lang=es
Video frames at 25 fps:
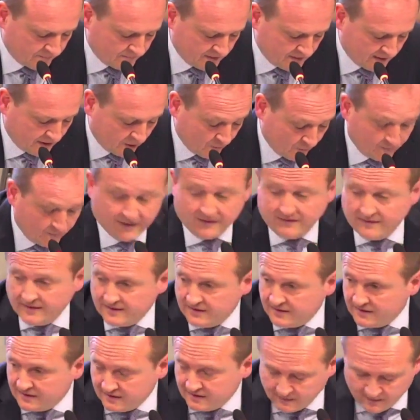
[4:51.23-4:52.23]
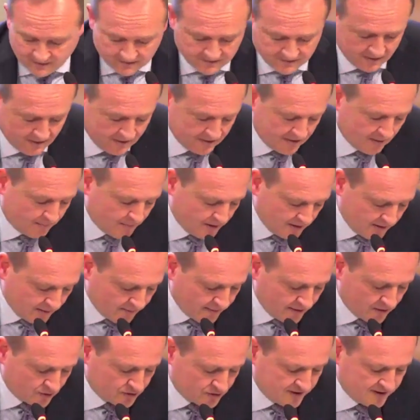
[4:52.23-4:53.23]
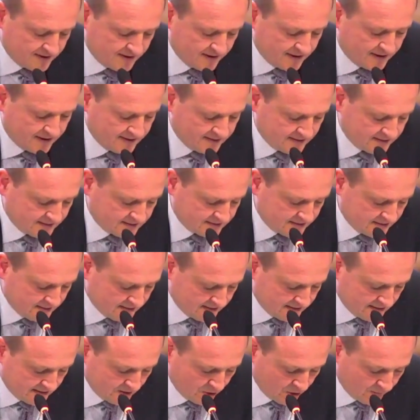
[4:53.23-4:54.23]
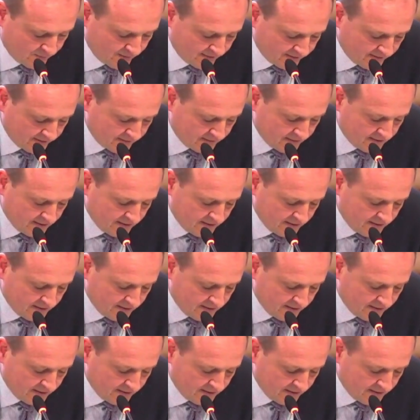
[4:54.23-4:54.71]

Economía y Hacienda y también de varios integrantes de Ahora Madrid,